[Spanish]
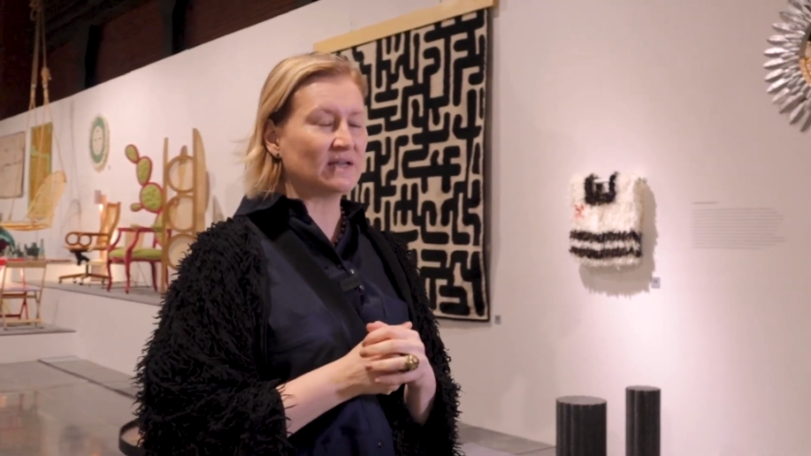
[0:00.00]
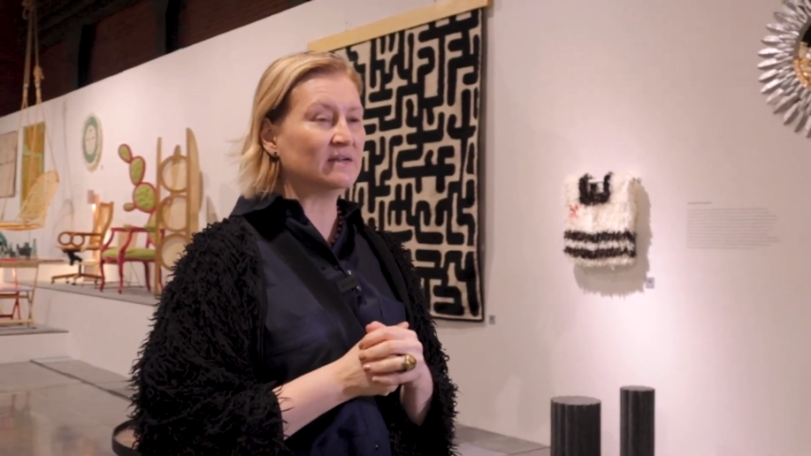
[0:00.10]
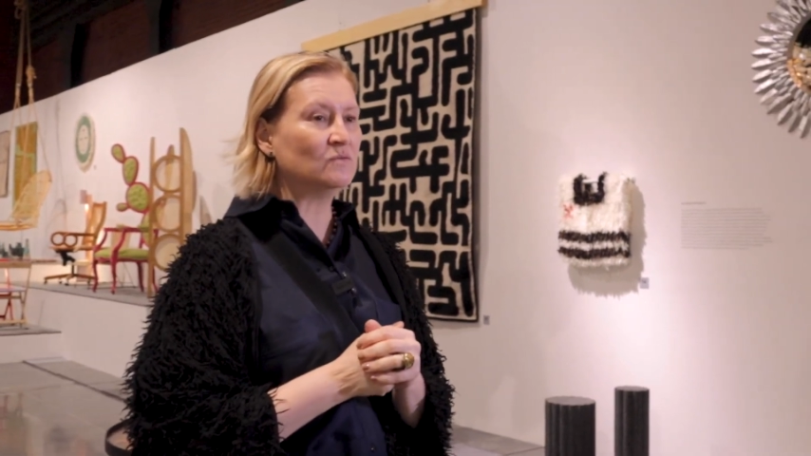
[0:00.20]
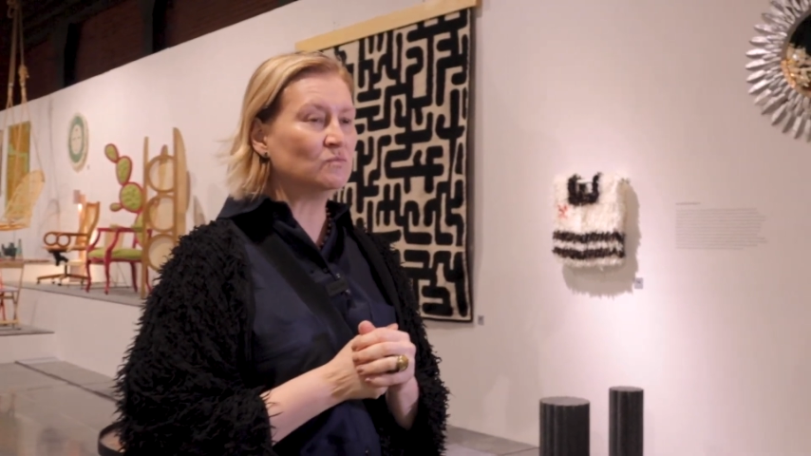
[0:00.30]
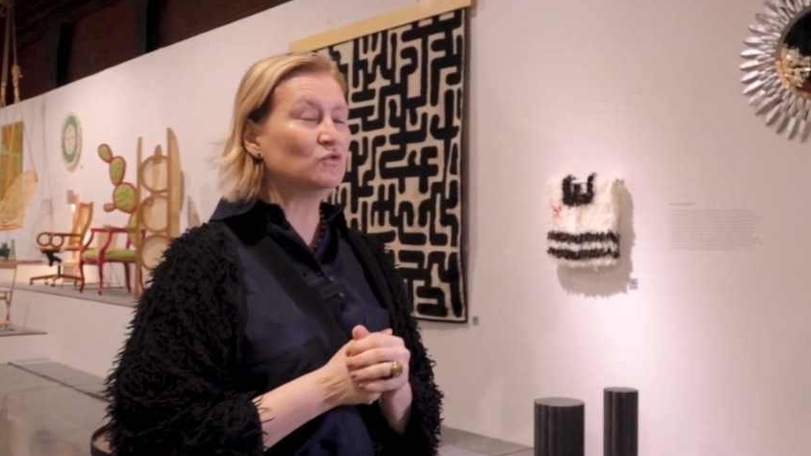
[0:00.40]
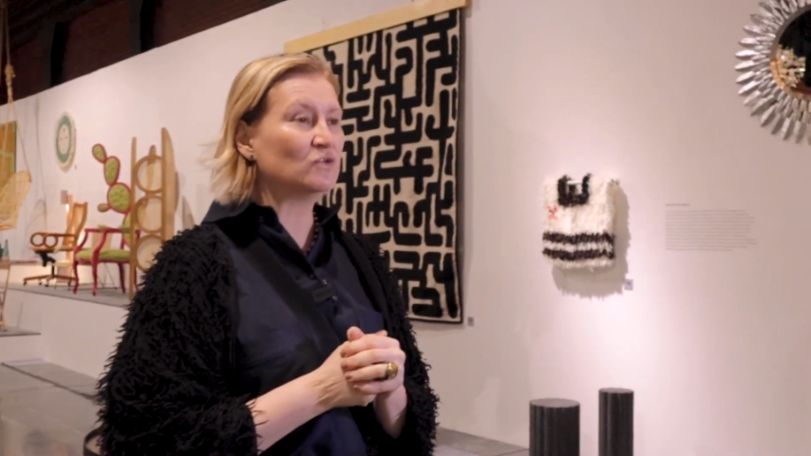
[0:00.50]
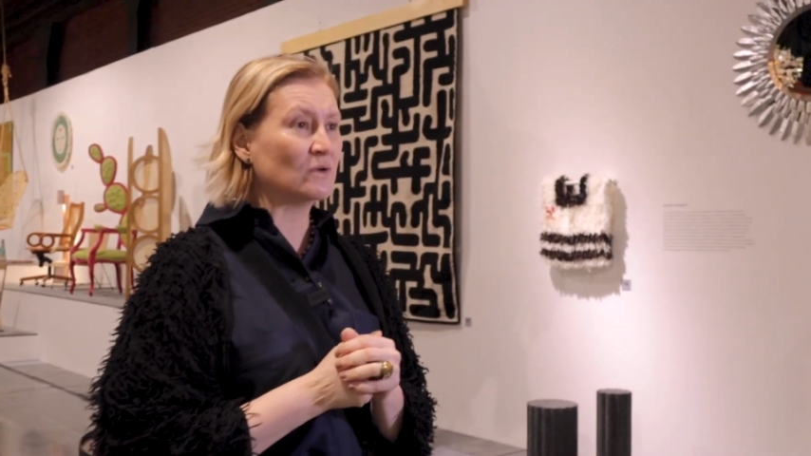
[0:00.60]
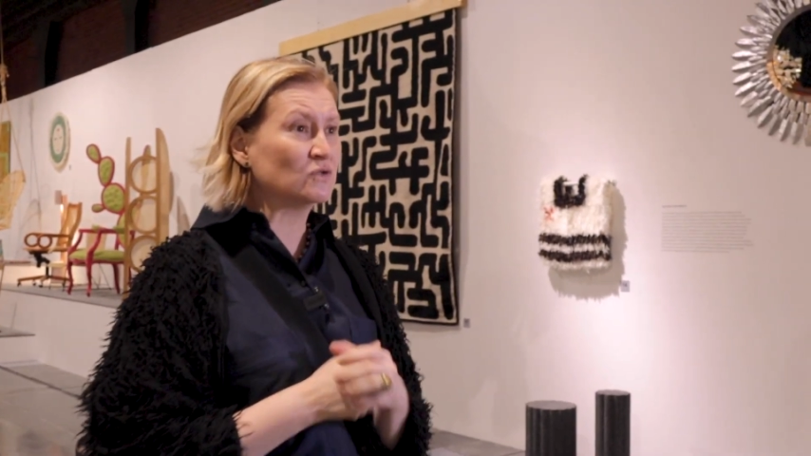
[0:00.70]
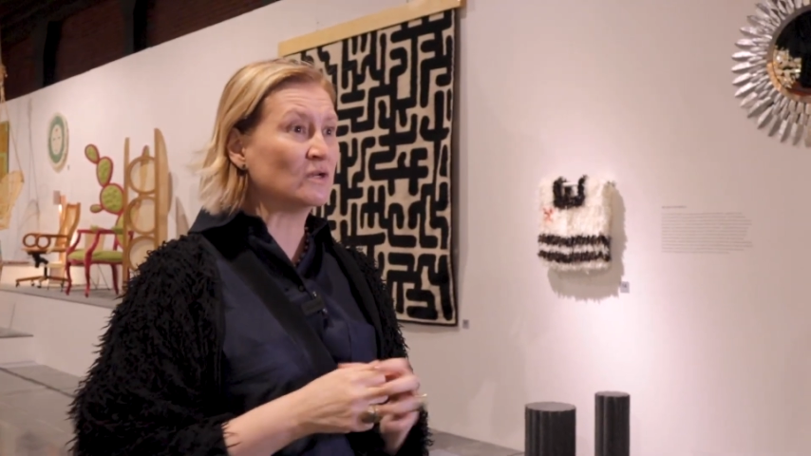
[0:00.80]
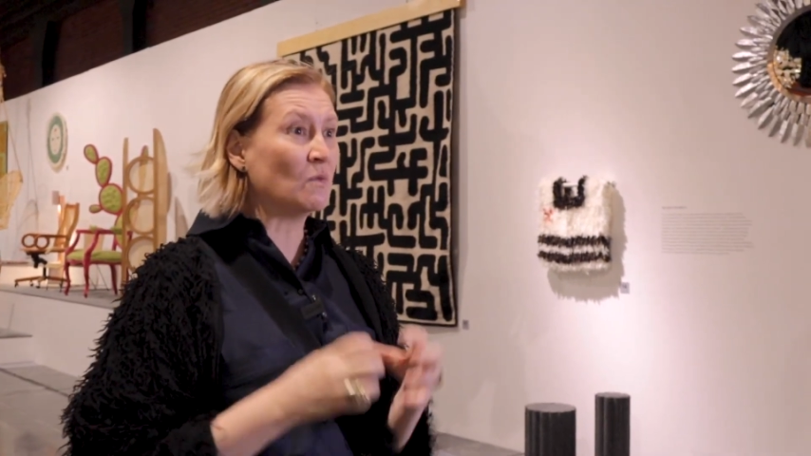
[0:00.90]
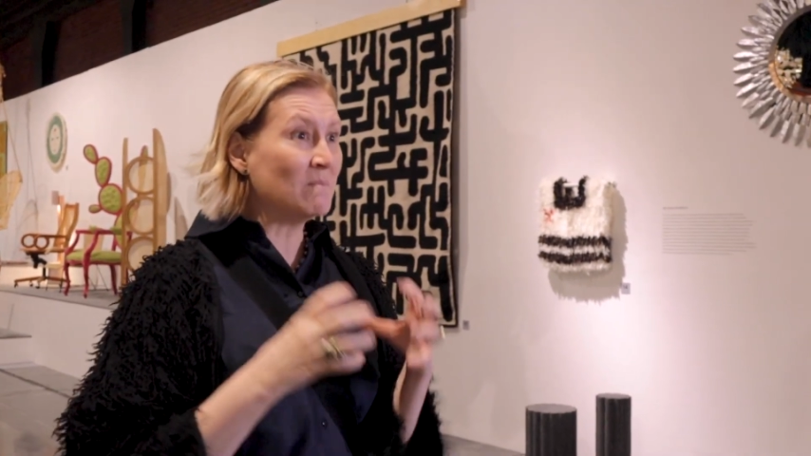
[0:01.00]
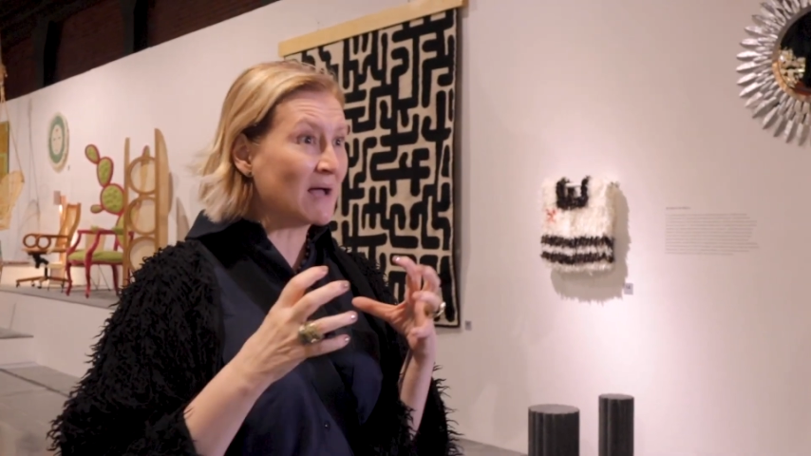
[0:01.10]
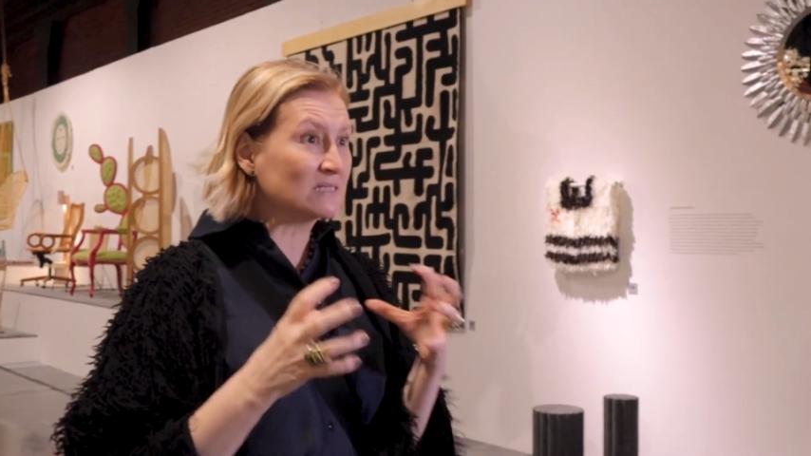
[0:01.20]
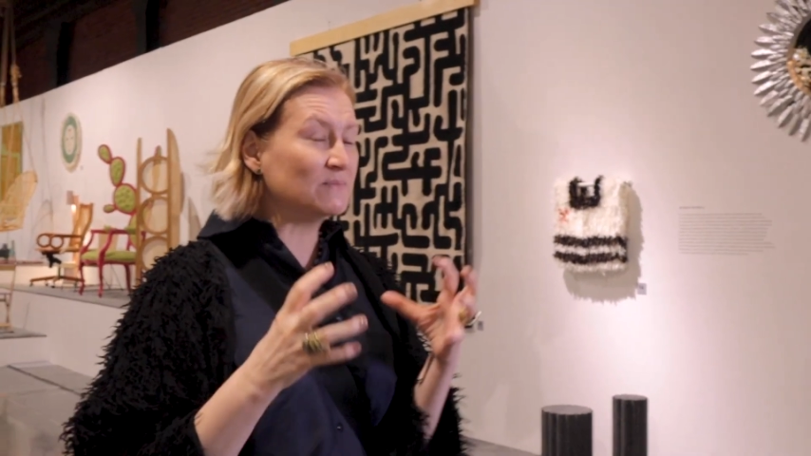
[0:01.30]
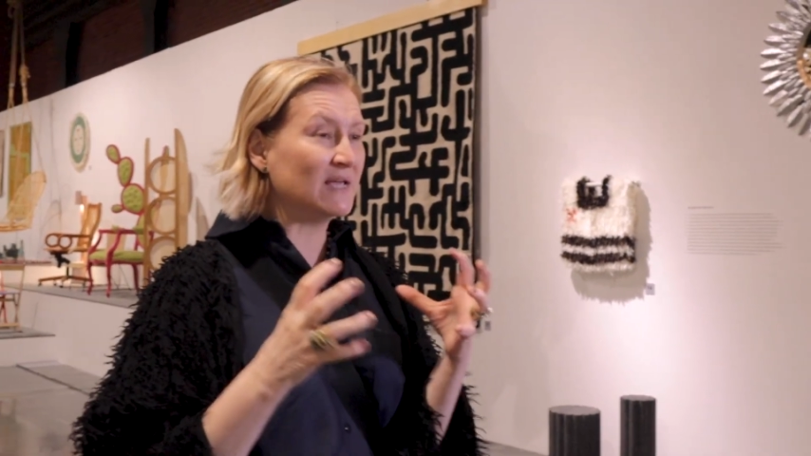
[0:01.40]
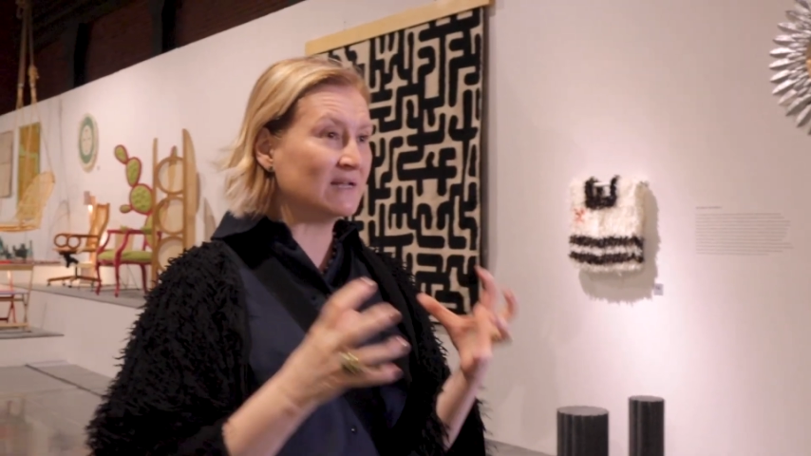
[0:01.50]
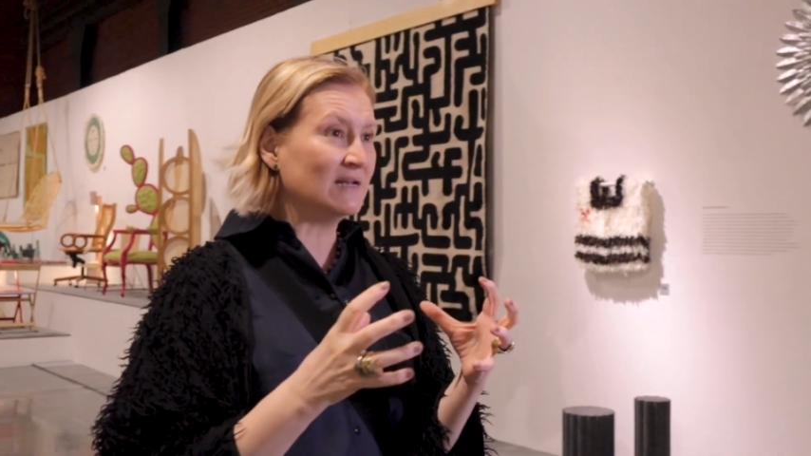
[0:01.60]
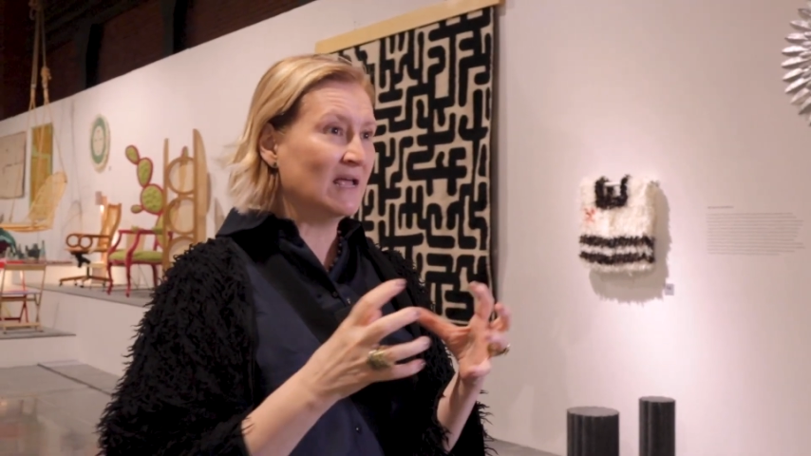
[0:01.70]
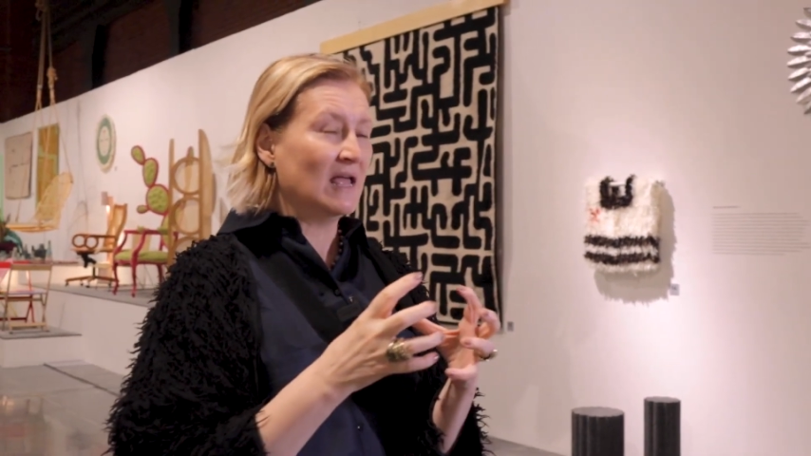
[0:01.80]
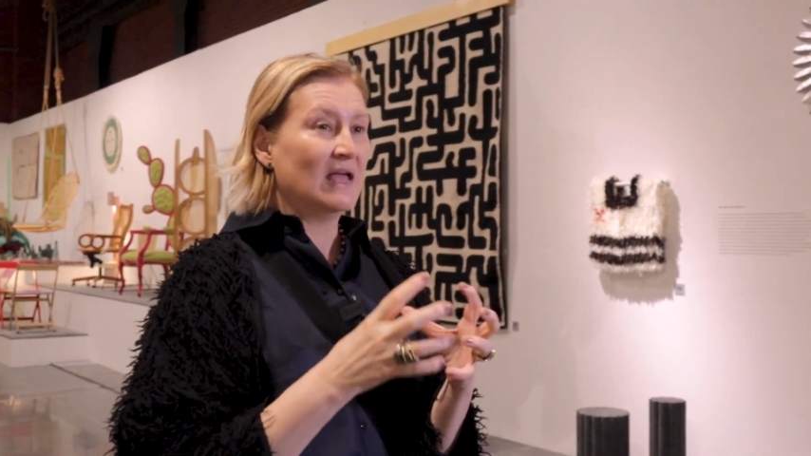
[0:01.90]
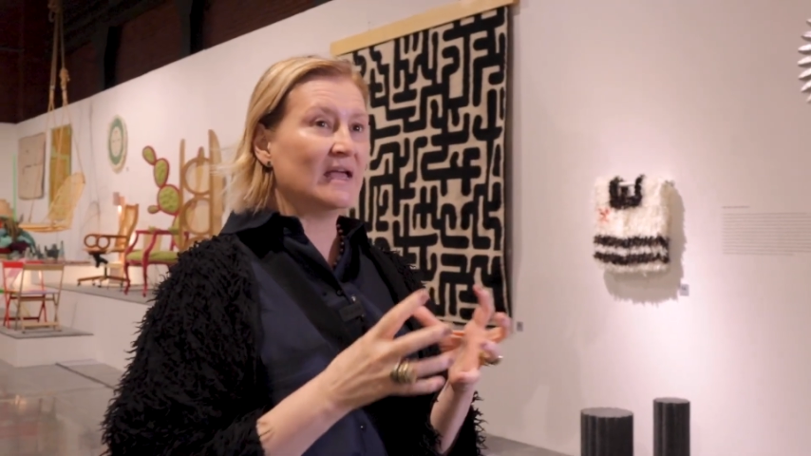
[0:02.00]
estar en un museo, sino más bien